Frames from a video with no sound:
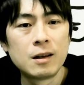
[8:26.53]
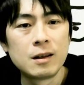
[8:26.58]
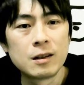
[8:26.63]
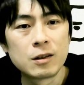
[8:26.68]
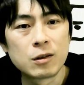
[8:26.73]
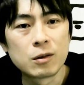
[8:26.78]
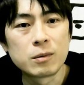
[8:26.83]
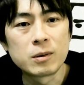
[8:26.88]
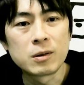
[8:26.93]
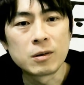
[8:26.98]

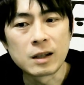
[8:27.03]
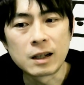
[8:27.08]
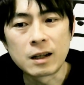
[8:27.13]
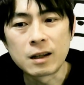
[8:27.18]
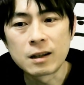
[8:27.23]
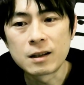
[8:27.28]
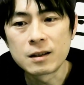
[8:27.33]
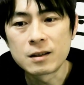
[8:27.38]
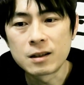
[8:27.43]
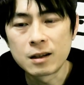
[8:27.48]
人々に
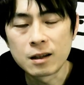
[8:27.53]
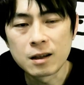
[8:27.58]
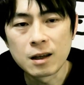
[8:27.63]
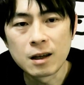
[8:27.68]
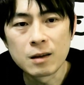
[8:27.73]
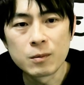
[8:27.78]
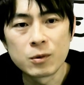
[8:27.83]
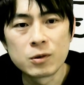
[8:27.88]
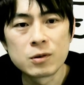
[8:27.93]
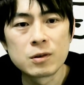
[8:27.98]
何かしら
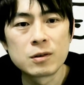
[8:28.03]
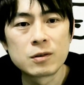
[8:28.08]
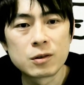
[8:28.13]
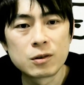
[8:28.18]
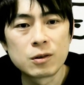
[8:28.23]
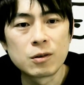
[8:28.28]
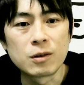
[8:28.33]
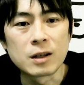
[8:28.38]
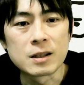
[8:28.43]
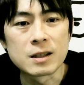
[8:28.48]
啓蒙す
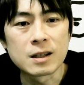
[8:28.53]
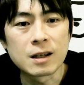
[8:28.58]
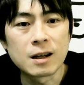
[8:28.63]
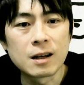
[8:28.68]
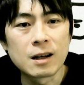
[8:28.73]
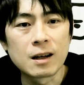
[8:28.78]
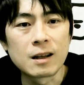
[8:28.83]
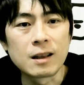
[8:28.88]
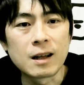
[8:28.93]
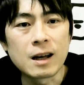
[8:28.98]
るような
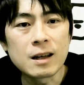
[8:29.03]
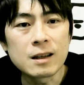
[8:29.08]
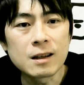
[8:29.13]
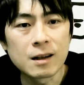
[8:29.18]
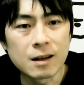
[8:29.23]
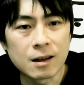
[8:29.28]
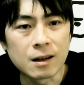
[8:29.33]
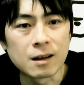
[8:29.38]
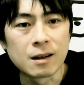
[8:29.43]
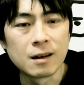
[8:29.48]
力がない
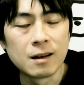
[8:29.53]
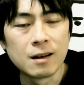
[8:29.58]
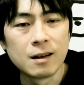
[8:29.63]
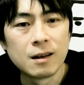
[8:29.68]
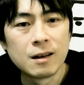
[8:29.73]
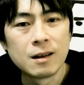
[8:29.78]
から、